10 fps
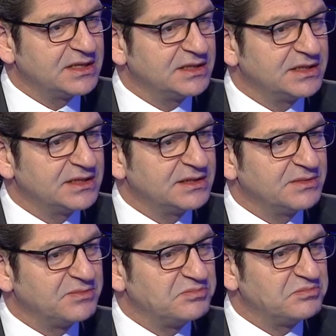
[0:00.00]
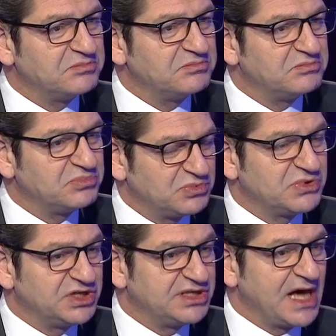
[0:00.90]
e,
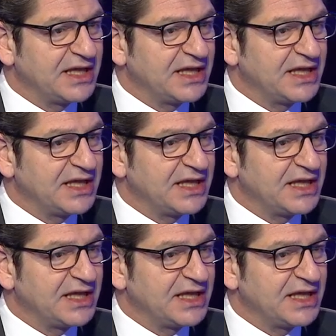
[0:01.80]
ciddi